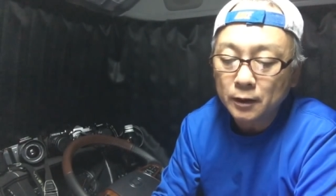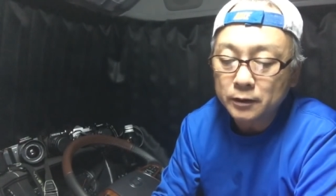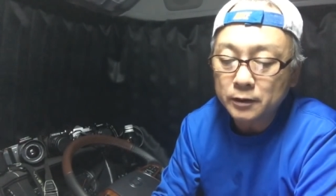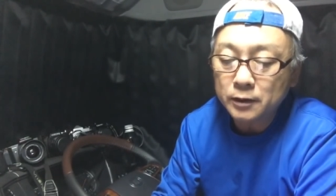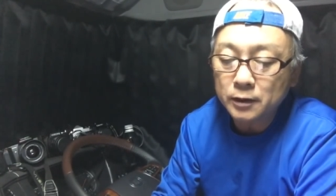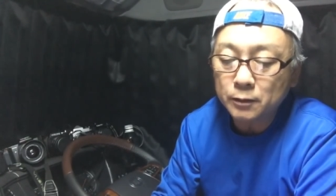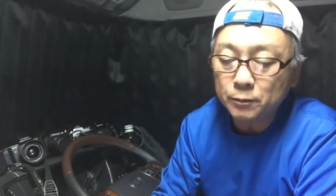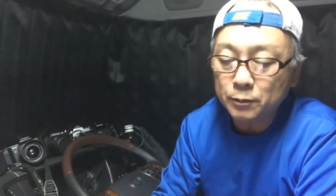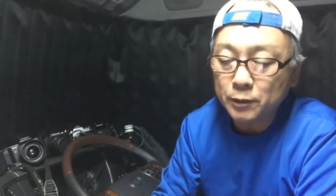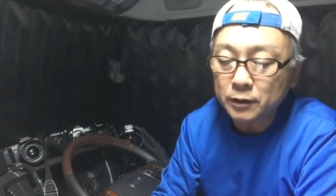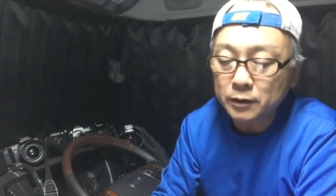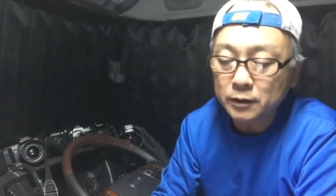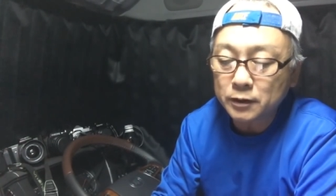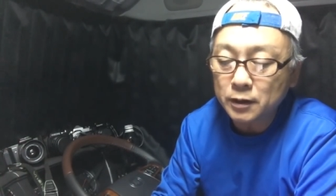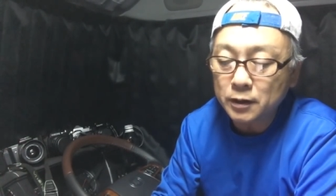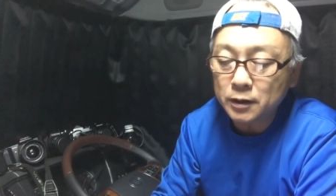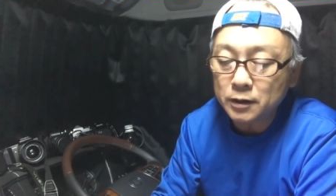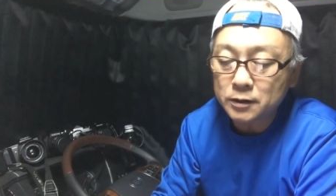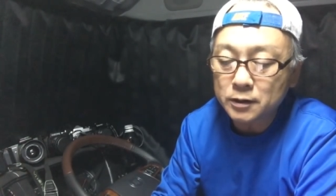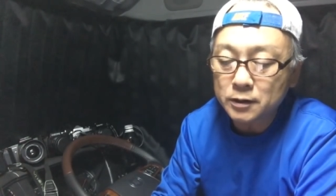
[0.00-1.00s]
で、
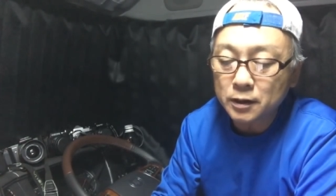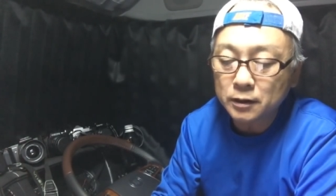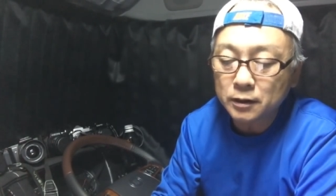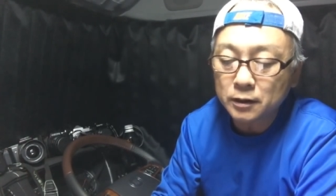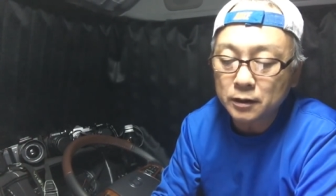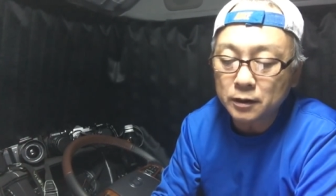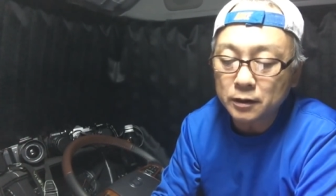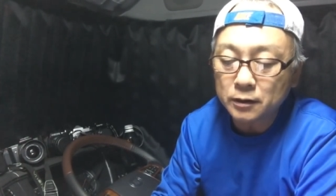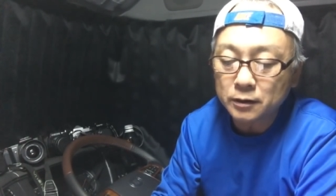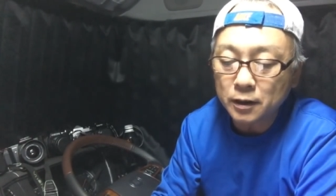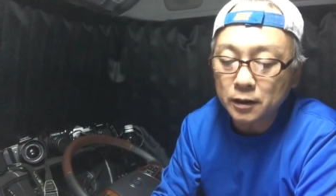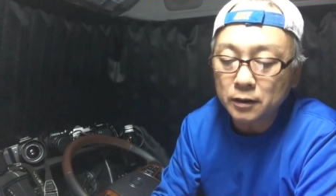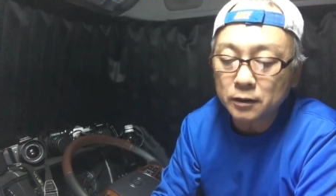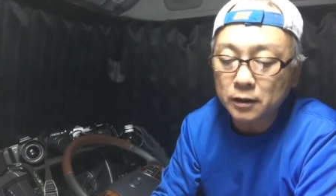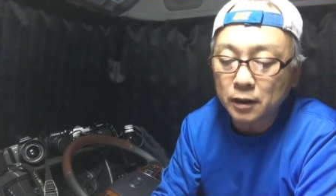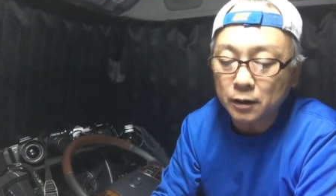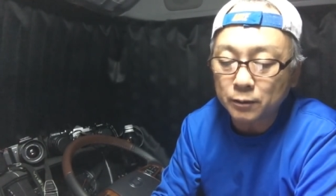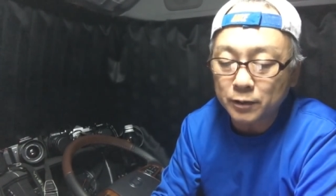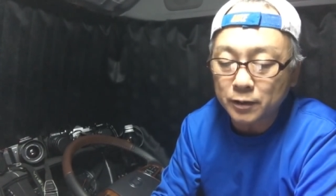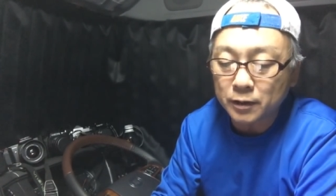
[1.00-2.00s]
バッテリーチェッカー兼
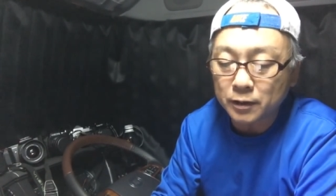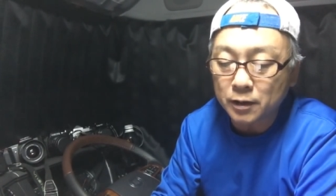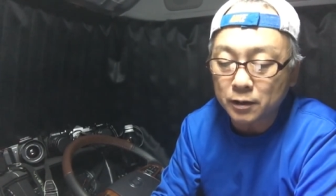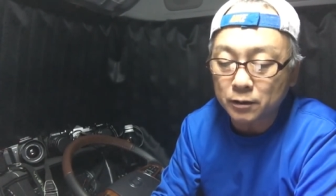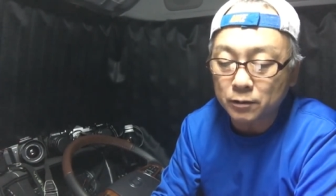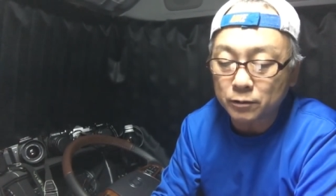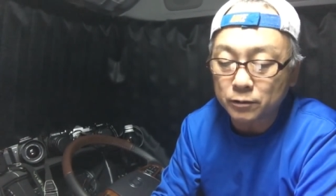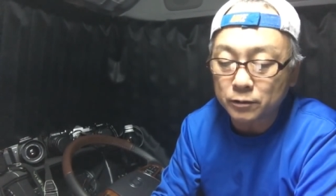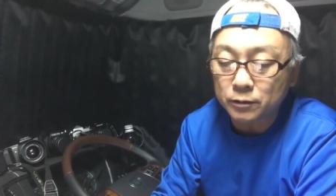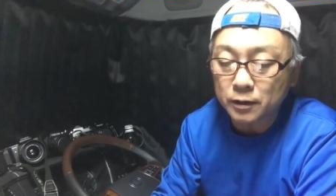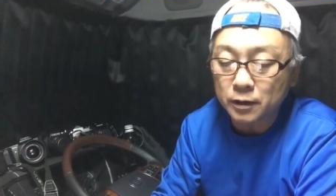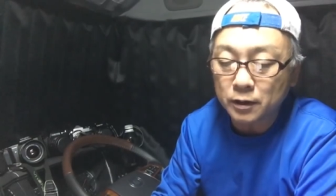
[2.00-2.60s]
手ぶれ警告。